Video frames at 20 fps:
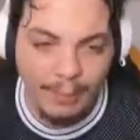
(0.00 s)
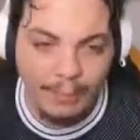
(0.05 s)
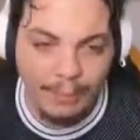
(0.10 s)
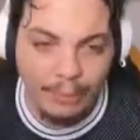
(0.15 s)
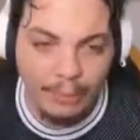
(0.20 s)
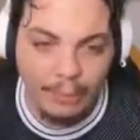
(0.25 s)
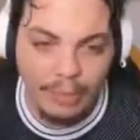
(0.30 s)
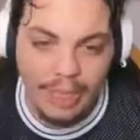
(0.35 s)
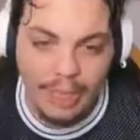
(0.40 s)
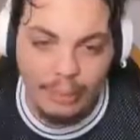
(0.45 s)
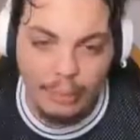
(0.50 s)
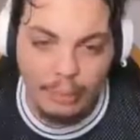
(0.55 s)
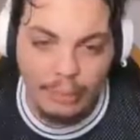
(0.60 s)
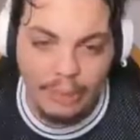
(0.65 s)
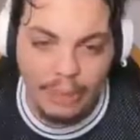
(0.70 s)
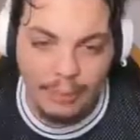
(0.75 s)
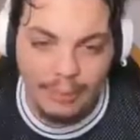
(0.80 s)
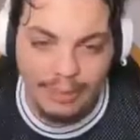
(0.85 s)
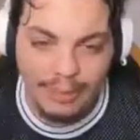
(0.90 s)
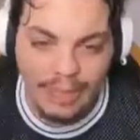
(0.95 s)
hocam ben bir tur
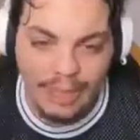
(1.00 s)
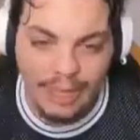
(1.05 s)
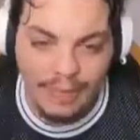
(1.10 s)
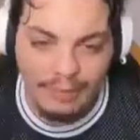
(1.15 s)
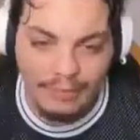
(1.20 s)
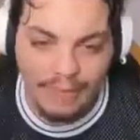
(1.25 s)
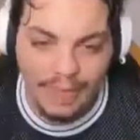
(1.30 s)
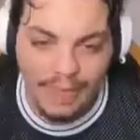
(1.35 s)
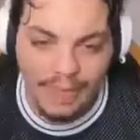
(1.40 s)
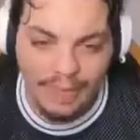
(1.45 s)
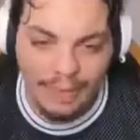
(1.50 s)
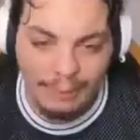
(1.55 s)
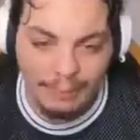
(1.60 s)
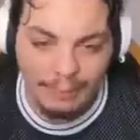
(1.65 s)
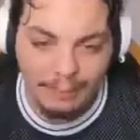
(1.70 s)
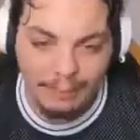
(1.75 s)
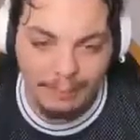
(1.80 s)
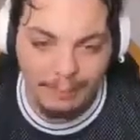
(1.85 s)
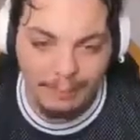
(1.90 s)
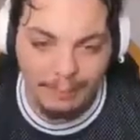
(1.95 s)
daha lootlama
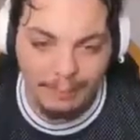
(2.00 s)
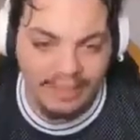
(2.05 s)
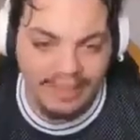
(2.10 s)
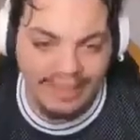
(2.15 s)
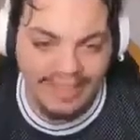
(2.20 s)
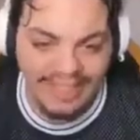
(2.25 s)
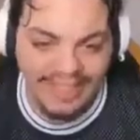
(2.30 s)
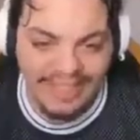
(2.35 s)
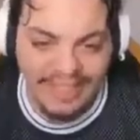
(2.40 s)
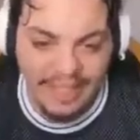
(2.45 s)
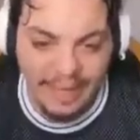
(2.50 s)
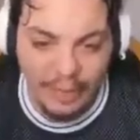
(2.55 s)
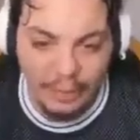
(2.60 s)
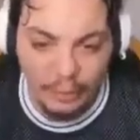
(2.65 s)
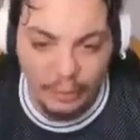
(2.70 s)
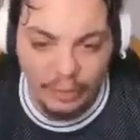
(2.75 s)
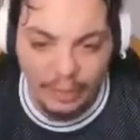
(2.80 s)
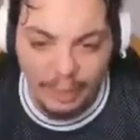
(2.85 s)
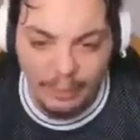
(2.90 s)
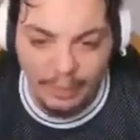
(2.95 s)
taraftarıyım. Evet
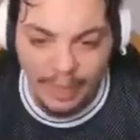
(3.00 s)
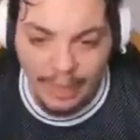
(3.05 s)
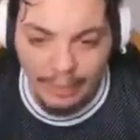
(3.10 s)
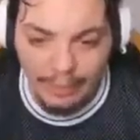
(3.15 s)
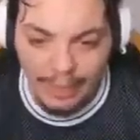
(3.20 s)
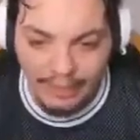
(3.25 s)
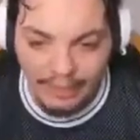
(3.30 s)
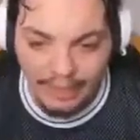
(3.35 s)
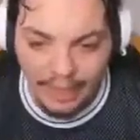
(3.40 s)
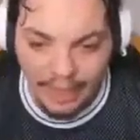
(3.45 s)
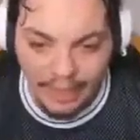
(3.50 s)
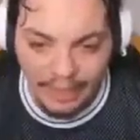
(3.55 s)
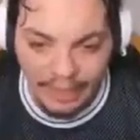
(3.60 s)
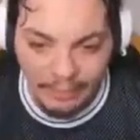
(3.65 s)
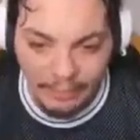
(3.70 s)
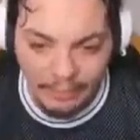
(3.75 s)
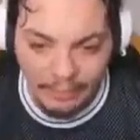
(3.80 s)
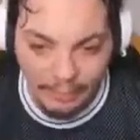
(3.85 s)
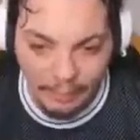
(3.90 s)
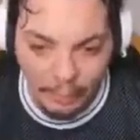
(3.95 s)
yine lootlamayı
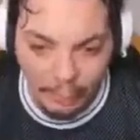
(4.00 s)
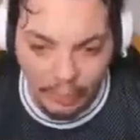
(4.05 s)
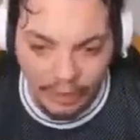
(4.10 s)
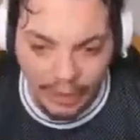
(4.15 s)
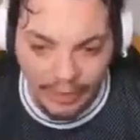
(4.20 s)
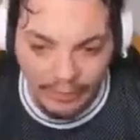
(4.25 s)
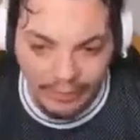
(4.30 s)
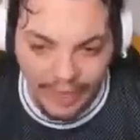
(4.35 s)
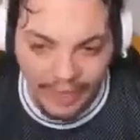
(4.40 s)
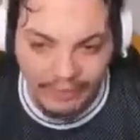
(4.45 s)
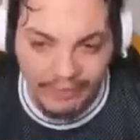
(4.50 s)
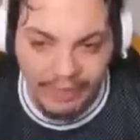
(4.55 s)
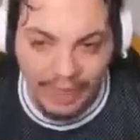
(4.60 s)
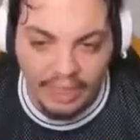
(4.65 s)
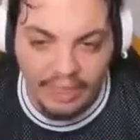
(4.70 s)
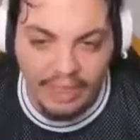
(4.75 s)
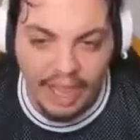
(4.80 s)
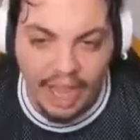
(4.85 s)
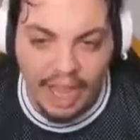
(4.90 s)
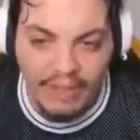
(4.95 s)
başardım. Bu
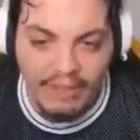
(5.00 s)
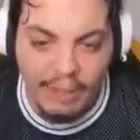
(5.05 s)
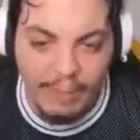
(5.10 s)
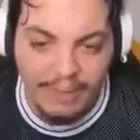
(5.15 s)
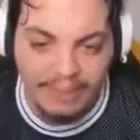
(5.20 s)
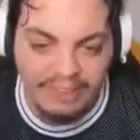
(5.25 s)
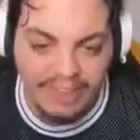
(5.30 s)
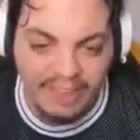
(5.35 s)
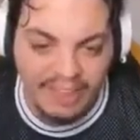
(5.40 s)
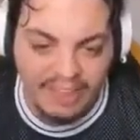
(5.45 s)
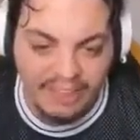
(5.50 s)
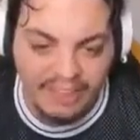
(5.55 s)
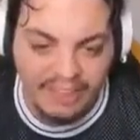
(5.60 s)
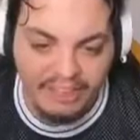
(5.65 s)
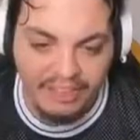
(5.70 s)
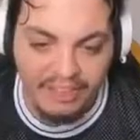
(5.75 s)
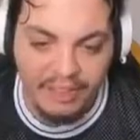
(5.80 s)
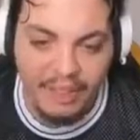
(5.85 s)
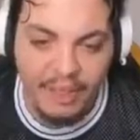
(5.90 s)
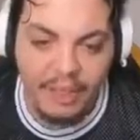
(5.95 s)
sefer vallahi AVM
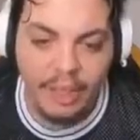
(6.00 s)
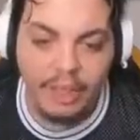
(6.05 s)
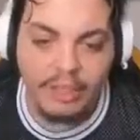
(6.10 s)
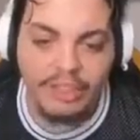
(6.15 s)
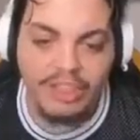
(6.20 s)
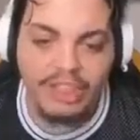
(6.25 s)
8x.